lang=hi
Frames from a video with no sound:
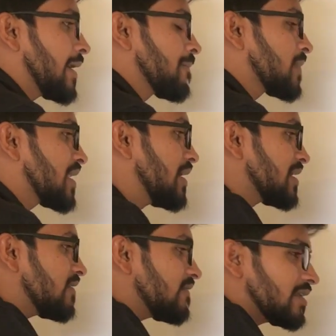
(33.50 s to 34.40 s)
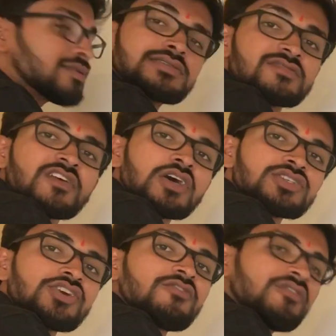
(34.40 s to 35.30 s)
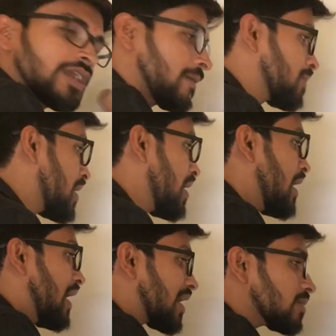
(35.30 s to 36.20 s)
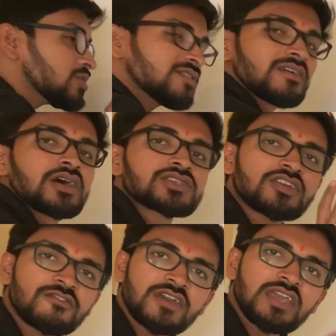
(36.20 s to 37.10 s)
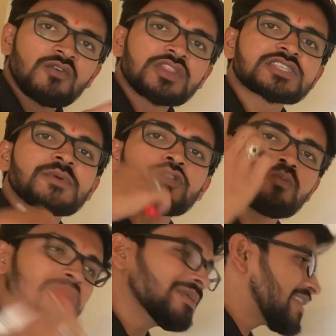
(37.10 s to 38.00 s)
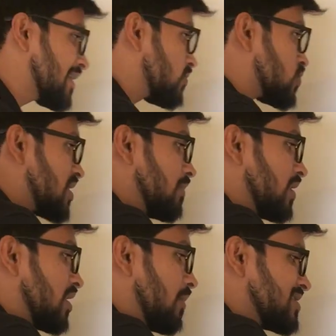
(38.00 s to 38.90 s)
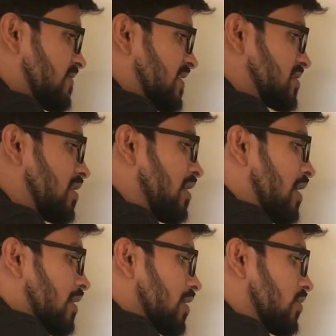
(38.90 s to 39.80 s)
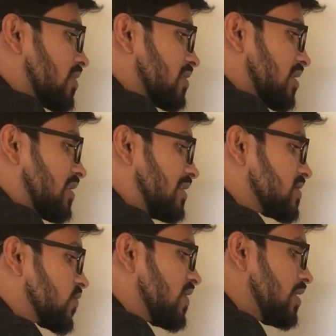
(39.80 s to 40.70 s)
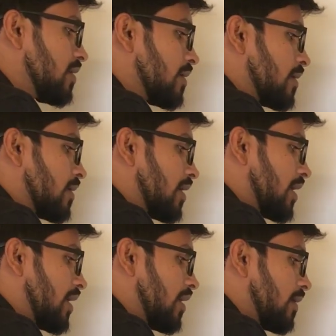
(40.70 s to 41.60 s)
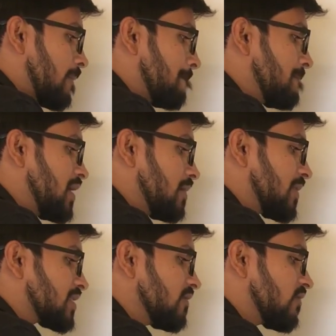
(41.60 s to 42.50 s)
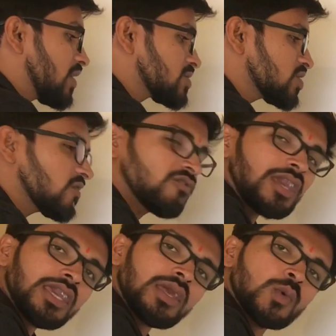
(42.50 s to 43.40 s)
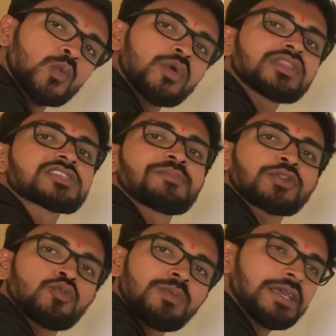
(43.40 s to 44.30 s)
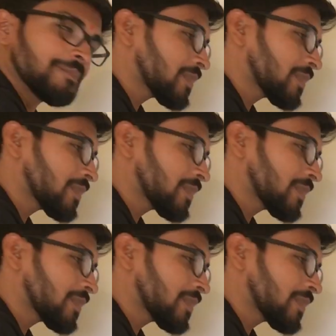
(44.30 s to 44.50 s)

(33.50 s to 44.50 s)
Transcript: ए यानी कि दिस इज वेलोसिटी ऑफ ए अगर मुझे वेलोसिटी ऑफ ए विथ रिस्पेक्ट टू बी बतानी है तो उसे हम डबल सफिक्स से डिनोट करते हैं दैट इज वी ए बी मतलब वेलोसिटी ऑफ ए विथ रिस्पेक्ट टू बी